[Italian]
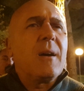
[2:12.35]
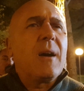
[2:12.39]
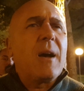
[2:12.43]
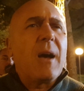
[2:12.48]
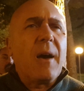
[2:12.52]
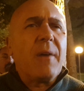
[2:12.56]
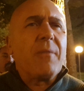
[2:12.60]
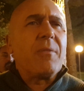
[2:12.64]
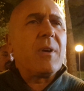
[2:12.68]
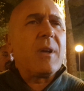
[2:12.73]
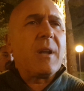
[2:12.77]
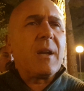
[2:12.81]

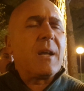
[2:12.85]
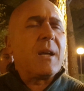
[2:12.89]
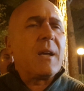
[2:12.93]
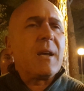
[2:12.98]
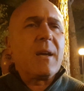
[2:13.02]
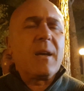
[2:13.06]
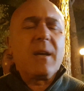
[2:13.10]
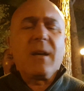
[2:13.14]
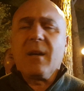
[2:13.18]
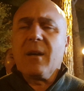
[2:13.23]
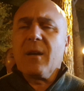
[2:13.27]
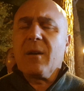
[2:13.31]

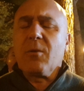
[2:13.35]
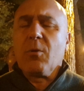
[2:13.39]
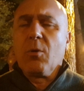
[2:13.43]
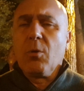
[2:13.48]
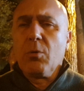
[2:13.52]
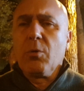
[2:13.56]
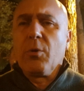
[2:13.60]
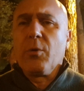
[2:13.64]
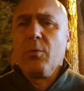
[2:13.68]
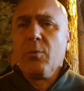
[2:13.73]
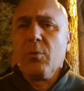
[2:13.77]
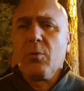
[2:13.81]
avere con
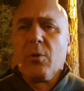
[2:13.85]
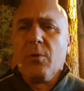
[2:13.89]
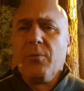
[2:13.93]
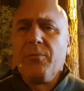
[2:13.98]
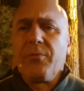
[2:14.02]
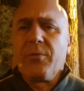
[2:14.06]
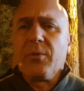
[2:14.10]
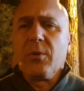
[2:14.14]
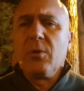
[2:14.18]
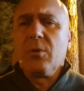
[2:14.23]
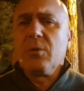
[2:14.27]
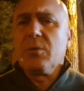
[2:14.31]
loro un
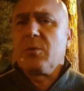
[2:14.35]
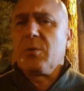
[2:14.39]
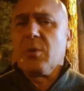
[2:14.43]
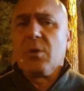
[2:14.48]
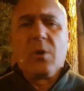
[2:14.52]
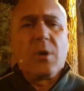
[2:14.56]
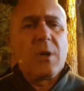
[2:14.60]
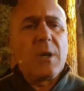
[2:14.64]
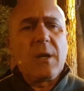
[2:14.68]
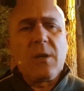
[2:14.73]
confronto